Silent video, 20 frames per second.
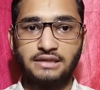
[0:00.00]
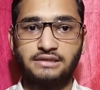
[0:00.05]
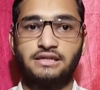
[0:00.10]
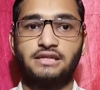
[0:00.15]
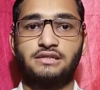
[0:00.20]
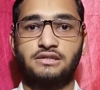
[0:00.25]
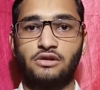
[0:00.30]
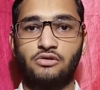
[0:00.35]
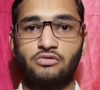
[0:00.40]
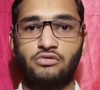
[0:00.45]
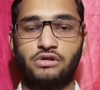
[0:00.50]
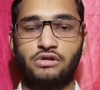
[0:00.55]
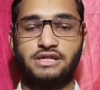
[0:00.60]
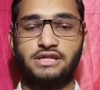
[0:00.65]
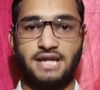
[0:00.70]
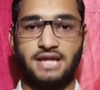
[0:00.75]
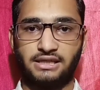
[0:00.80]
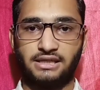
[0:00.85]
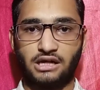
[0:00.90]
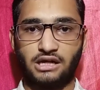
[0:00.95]
जिससे उनकी
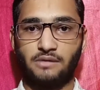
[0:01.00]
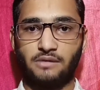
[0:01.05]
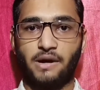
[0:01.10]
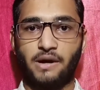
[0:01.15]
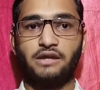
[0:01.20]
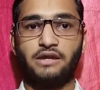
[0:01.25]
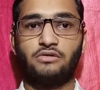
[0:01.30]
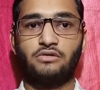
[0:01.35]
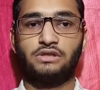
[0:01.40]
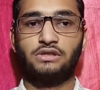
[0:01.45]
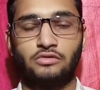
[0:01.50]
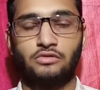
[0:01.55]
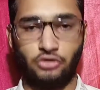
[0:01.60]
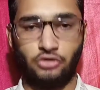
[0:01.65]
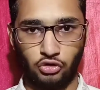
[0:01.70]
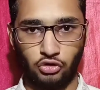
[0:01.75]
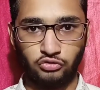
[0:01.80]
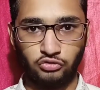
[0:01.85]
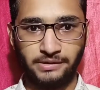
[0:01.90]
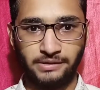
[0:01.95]
ज़्यादा कमाई होती है
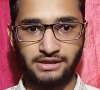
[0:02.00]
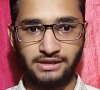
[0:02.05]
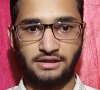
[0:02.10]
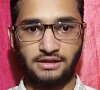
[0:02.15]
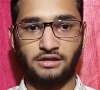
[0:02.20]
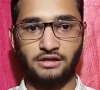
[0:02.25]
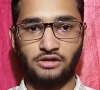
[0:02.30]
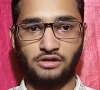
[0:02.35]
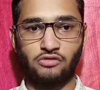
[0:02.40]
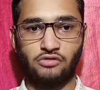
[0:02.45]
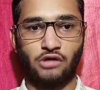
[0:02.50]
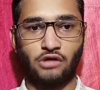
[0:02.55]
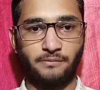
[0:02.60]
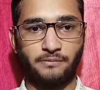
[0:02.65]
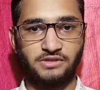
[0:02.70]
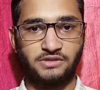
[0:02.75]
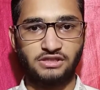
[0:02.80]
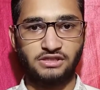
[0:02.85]
तो उम्मीद करता हूँ आप